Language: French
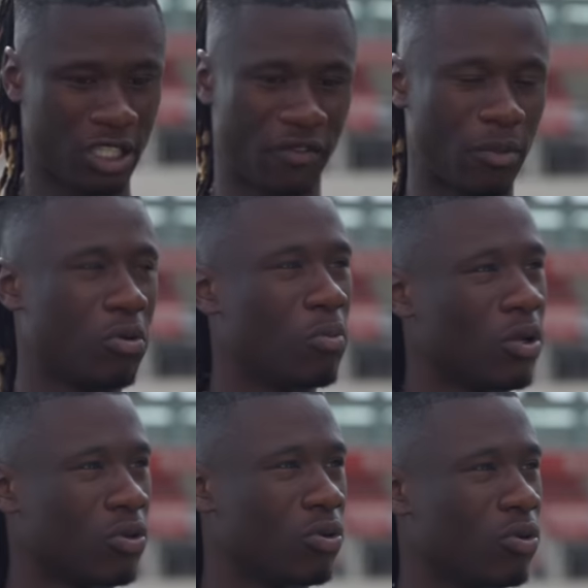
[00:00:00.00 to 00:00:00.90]
j'avais un peu
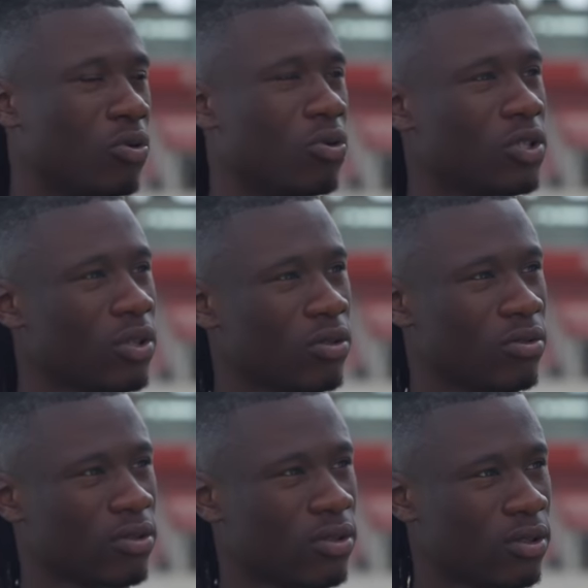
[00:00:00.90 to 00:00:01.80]
moins de, deux ans.
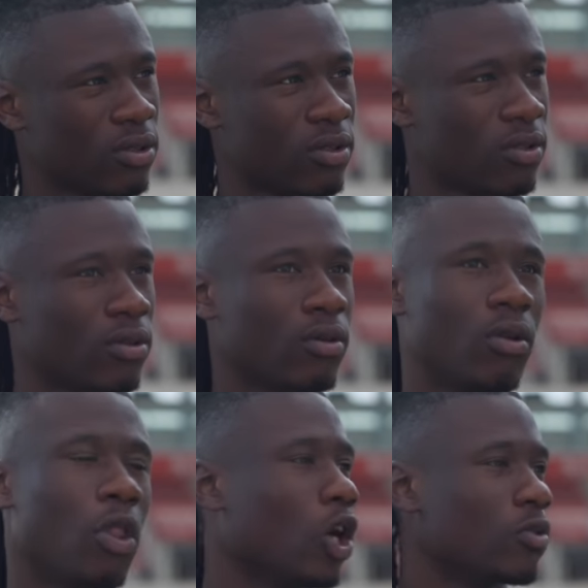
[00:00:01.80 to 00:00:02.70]
Tu t'en souviens pas, ça veut
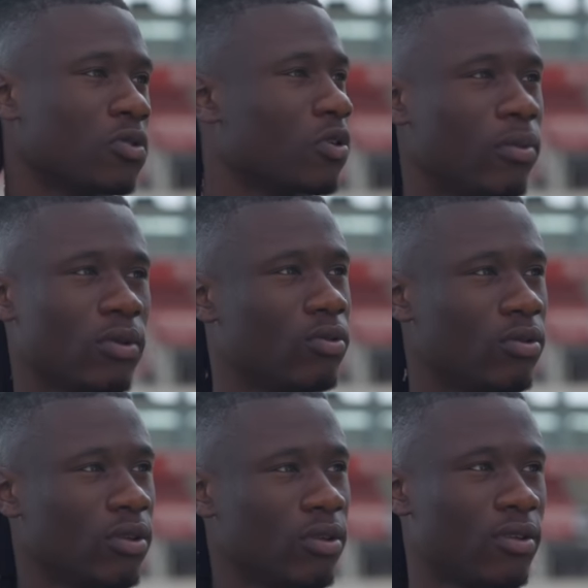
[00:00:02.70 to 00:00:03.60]
dire Non, je m'en souviens pas du tout.
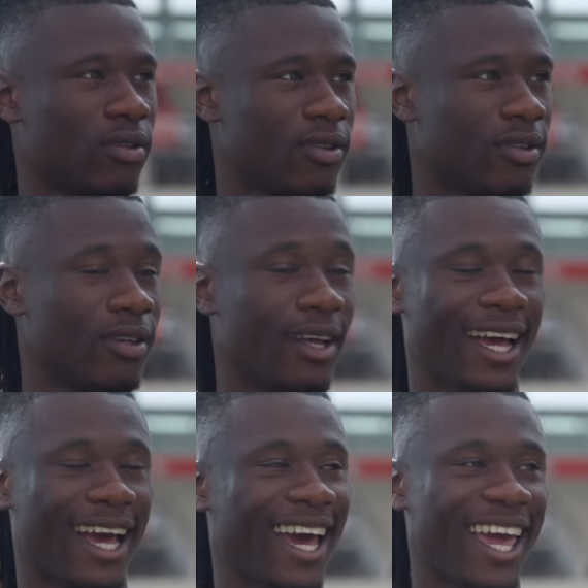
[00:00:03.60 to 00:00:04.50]
Aucun souvenir
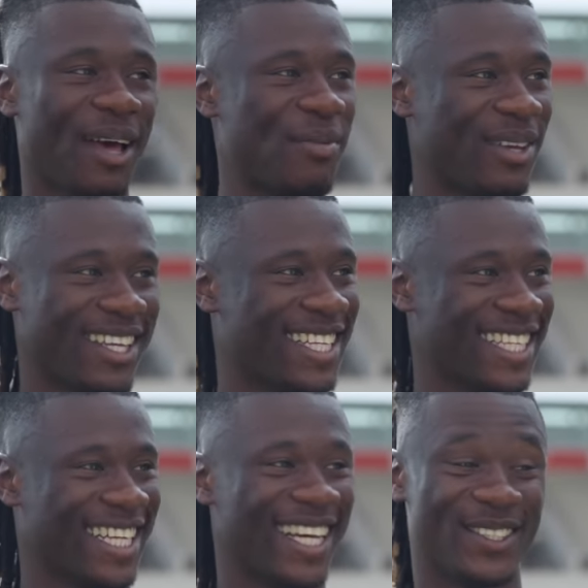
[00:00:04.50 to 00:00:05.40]
Rien, mec.
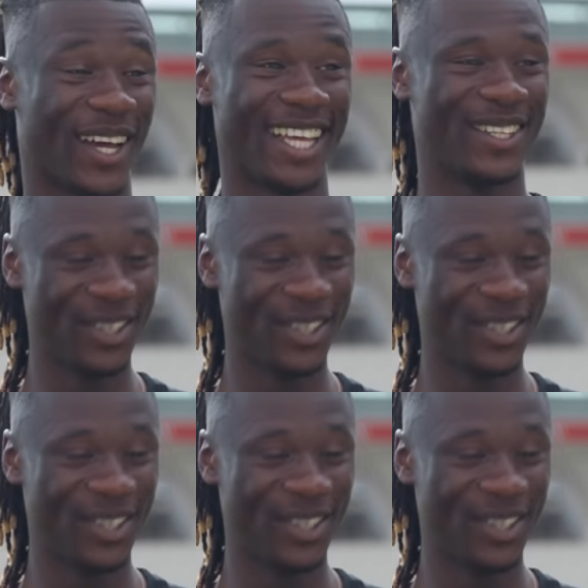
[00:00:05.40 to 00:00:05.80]
Euh, rien du